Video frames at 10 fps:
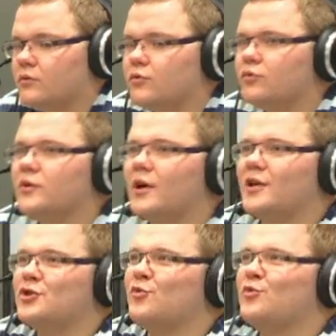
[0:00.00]
Ну,
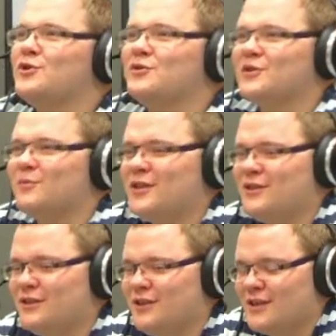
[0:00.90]
хорошо, пусть он
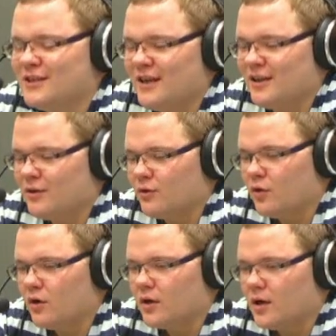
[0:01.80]
заплатил деньги за это,
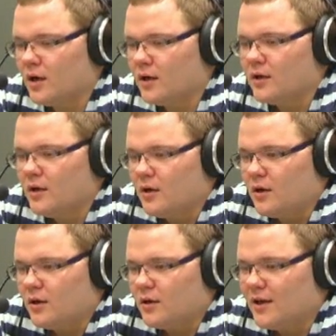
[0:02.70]
но... А
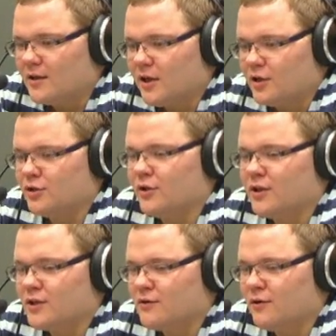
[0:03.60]
я трачу на
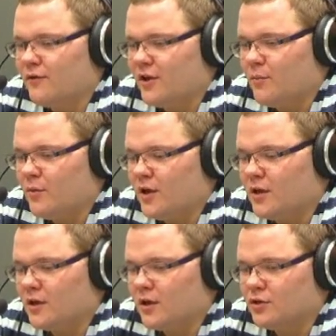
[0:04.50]
это свое время,
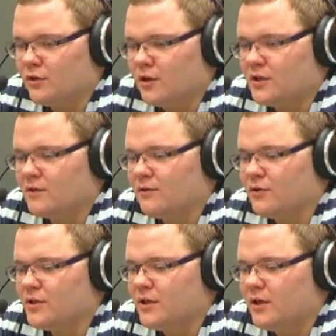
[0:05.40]
я трачу на эти
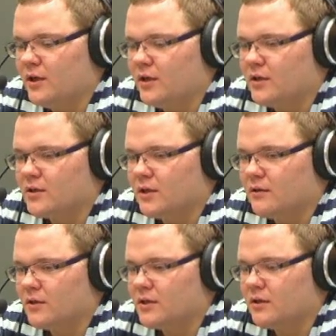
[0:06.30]
свои усилия, и,
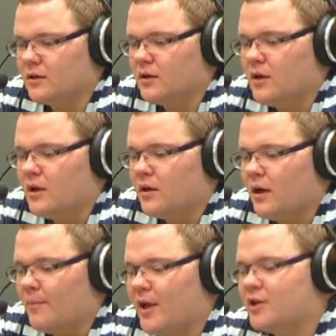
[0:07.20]
соответственно,
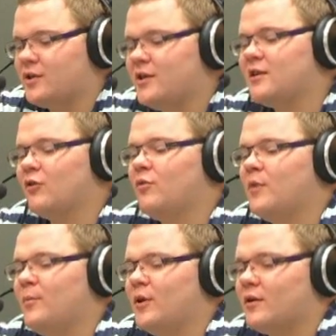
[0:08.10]
опять же, есть такой
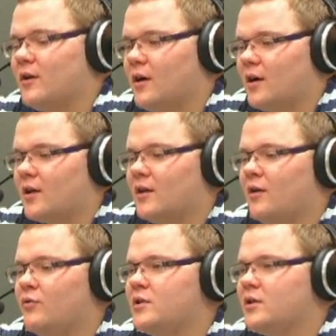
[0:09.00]
момент, а, когда
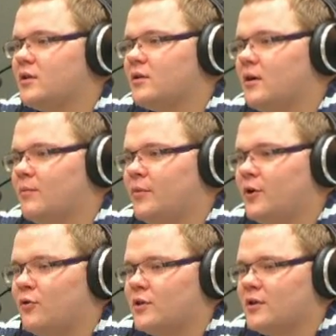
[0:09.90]
люди а,
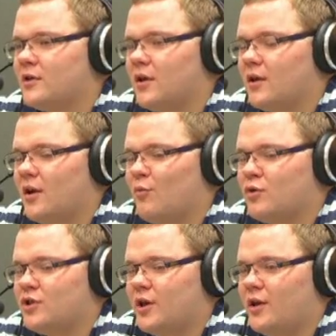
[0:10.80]
приходят а, на
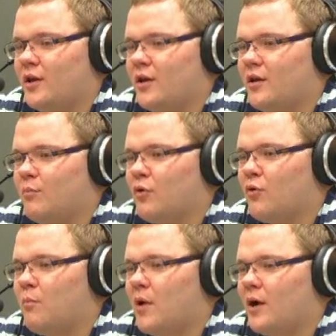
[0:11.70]
обучение и
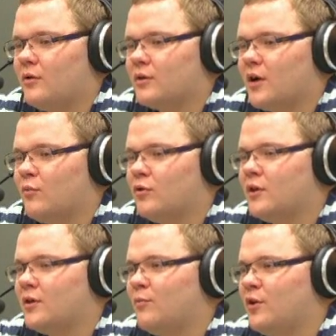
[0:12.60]
покупают, как
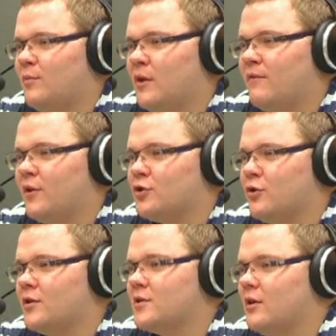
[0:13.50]
будто это абонемент в
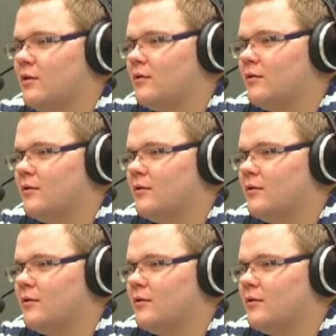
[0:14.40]
тренажерный зал.